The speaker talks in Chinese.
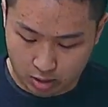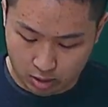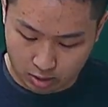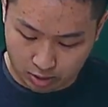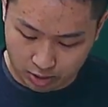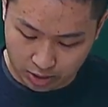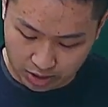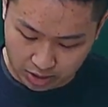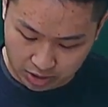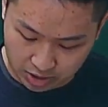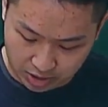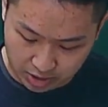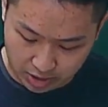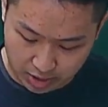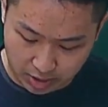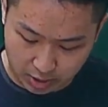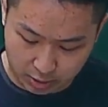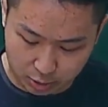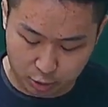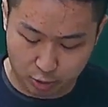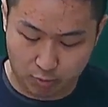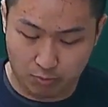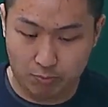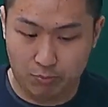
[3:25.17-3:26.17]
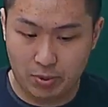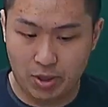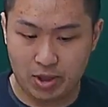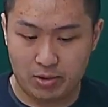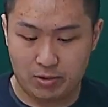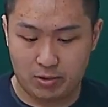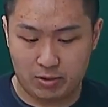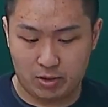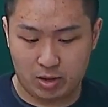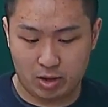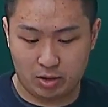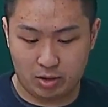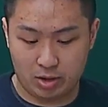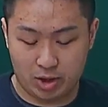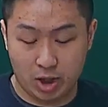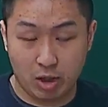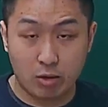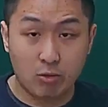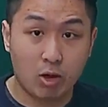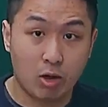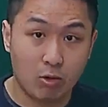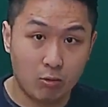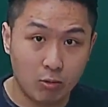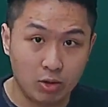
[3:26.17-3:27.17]
一些准备的相
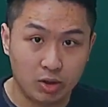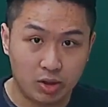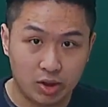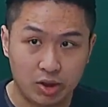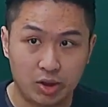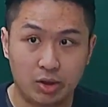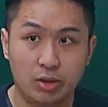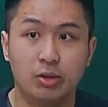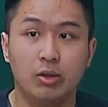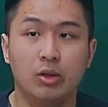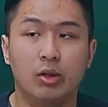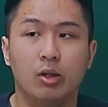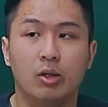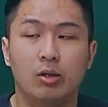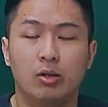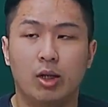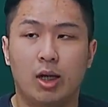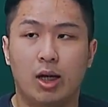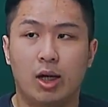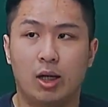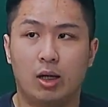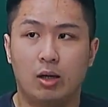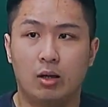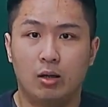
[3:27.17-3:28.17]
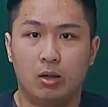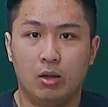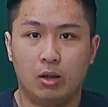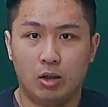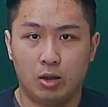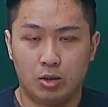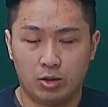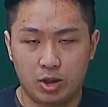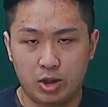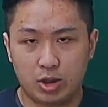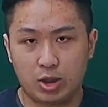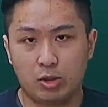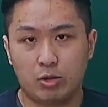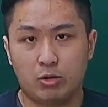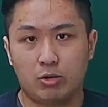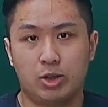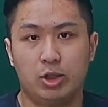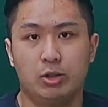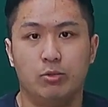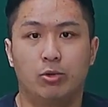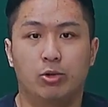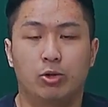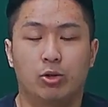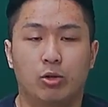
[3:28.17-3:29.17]
关问题。那这些东
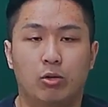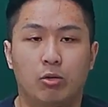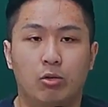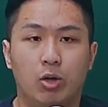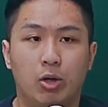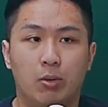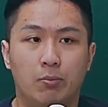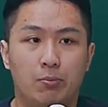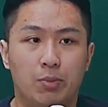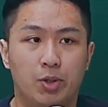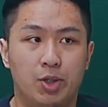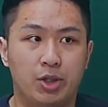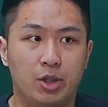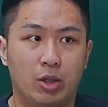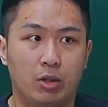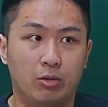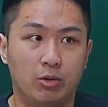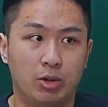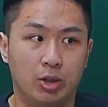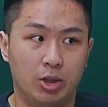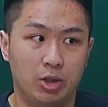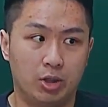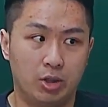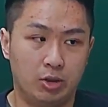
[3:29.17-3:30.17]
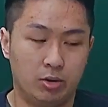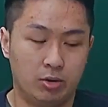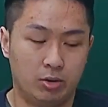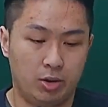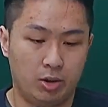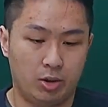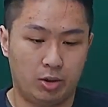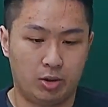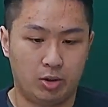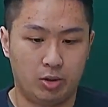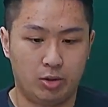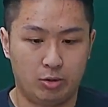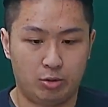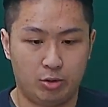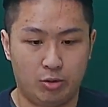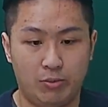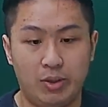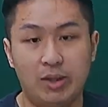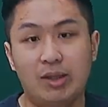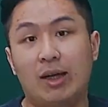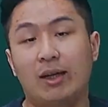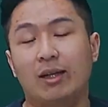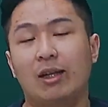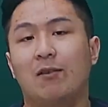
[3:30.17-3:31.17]
西我都会比较以那个准
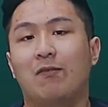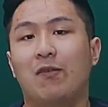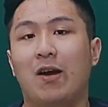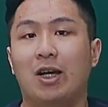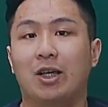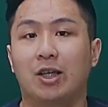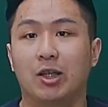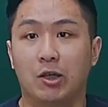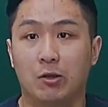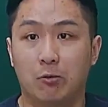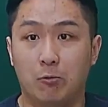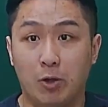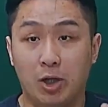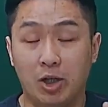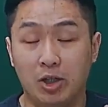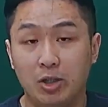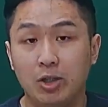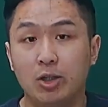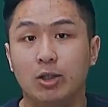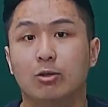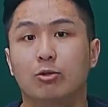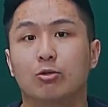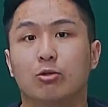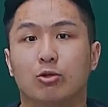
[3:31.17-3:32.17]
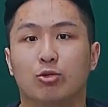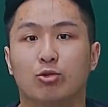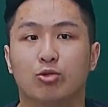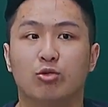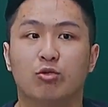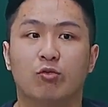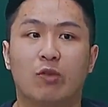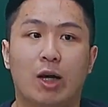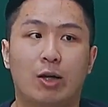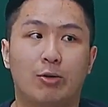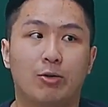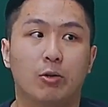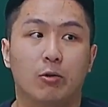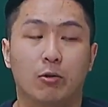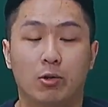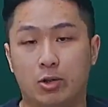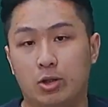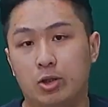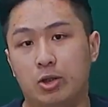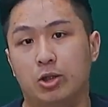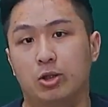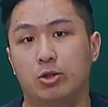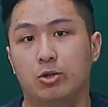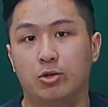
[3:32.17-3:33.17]
备台大法研为例做出发，因为我
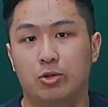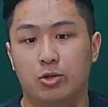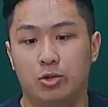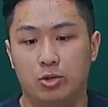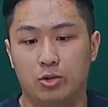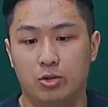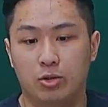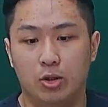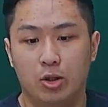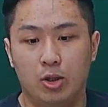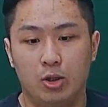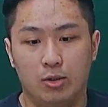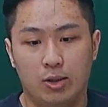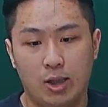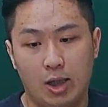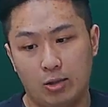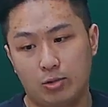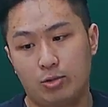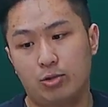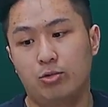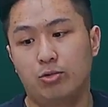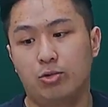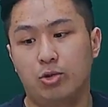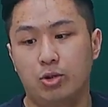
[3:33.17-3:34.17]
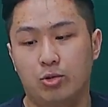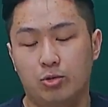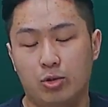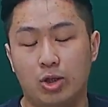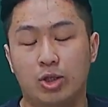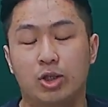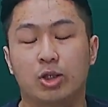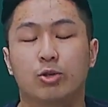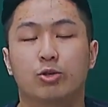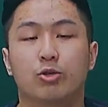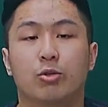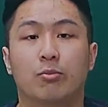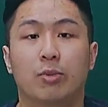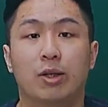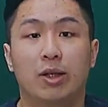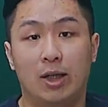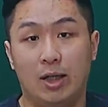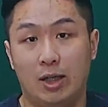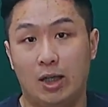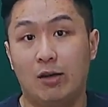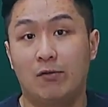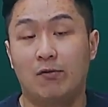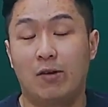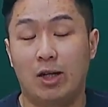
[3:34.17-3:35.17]
自己就是当初是专心准备台
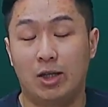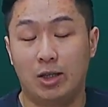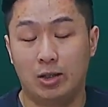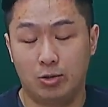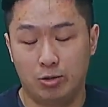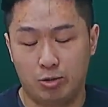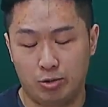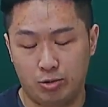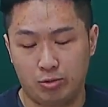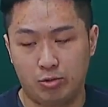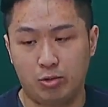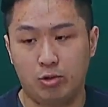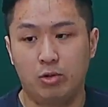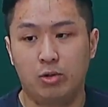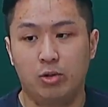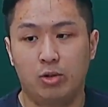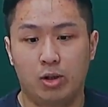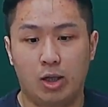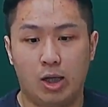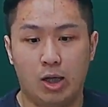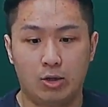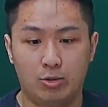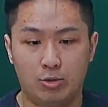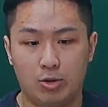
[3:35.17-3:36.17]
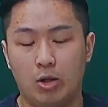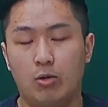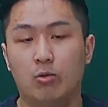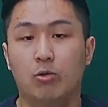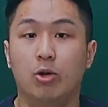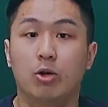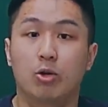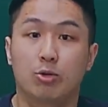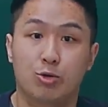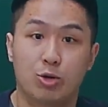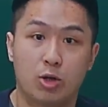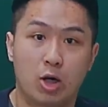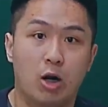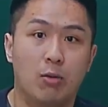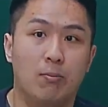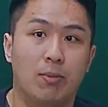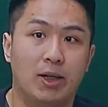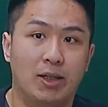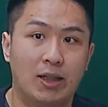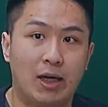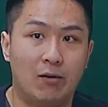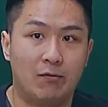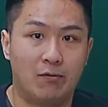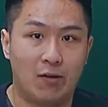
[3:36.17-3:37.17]
大法研所。那虽然我有去考北
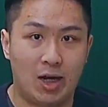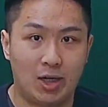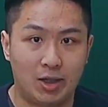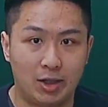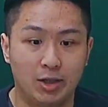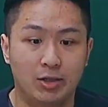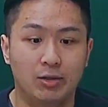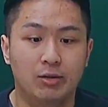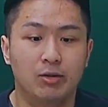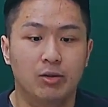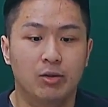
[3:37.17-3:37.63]
大法研，